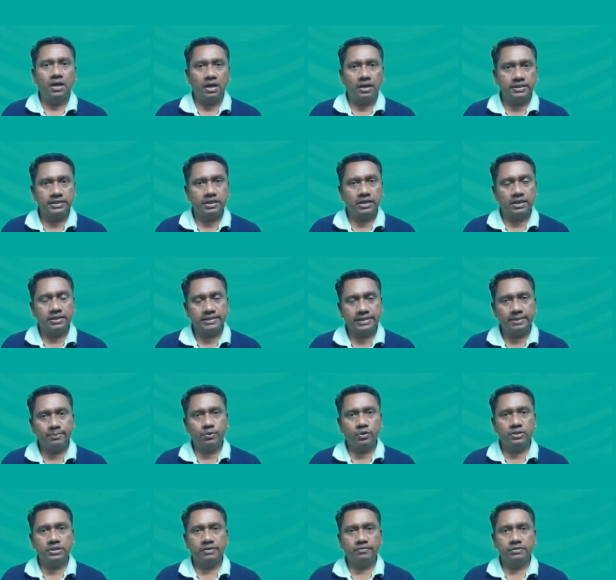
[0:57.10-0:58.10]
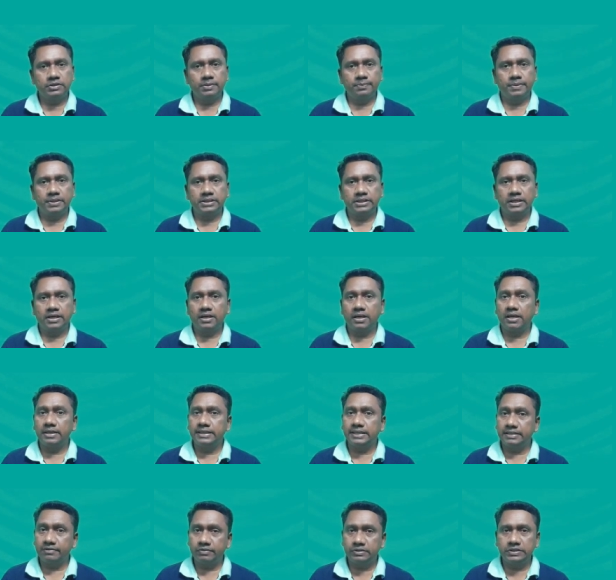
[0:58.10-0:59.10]
அது அதே போல் தான் வந்து பார்த்திங்கன்னா நான்
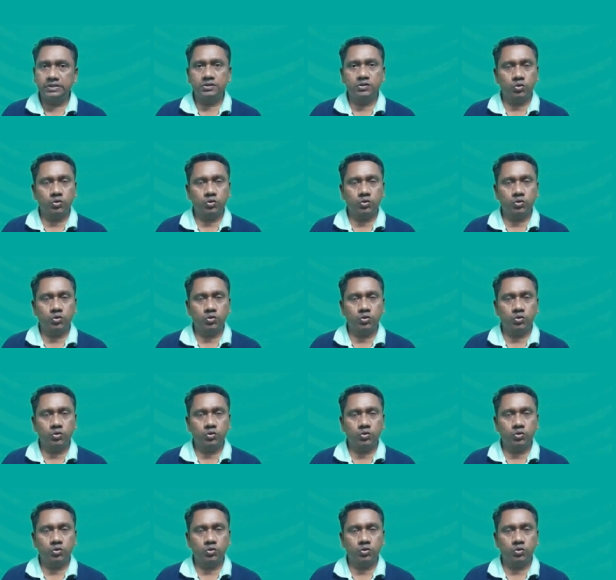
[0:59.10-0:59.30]
எதை வச்சு